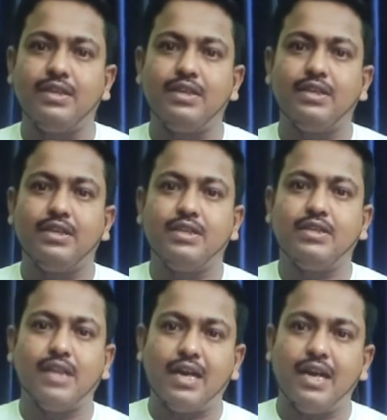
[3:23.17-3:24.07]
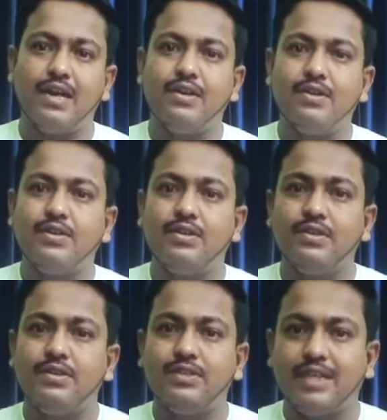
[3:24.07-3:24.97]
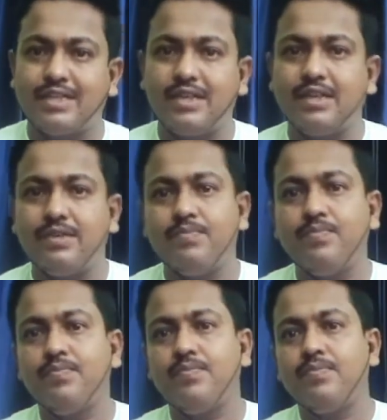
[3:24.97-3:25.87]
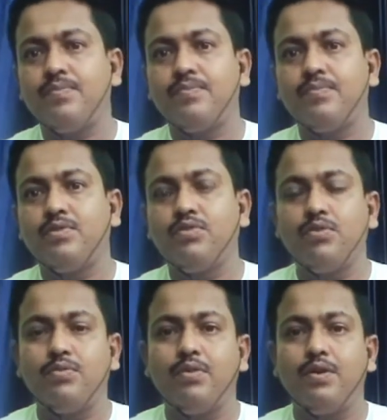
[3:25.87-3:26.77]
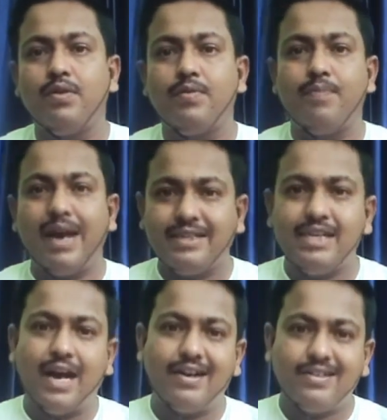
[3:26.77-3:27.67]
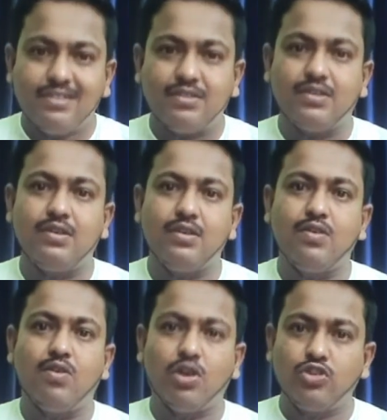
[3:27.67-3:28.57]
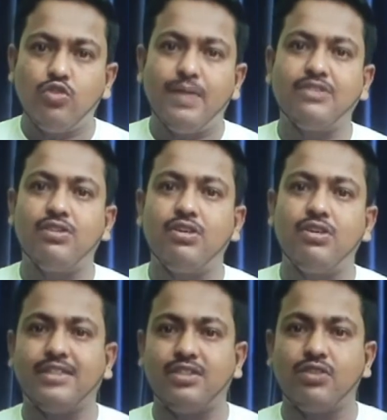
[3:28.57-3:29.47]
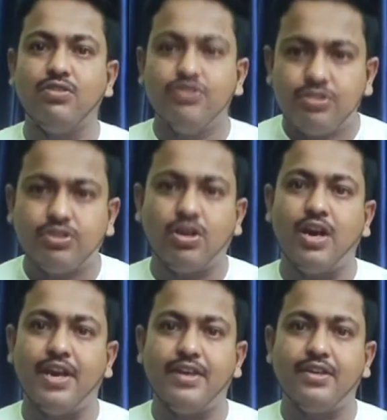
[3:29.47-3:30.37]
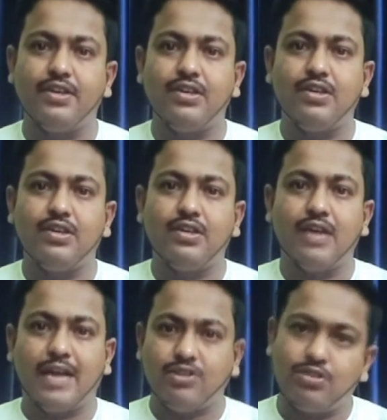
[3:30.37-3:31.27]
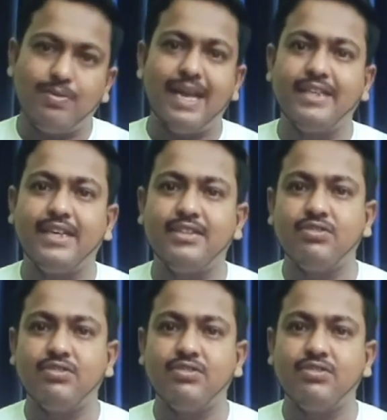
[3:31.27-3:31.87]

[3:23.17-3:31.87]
মাতৃভীতি যখন তারা ছোটবেলা থেকেই করে তখন কিন্তু দেখা যায় তারা আস্তে আস্তে যখন জীবনে বড় হয়ে ওঠে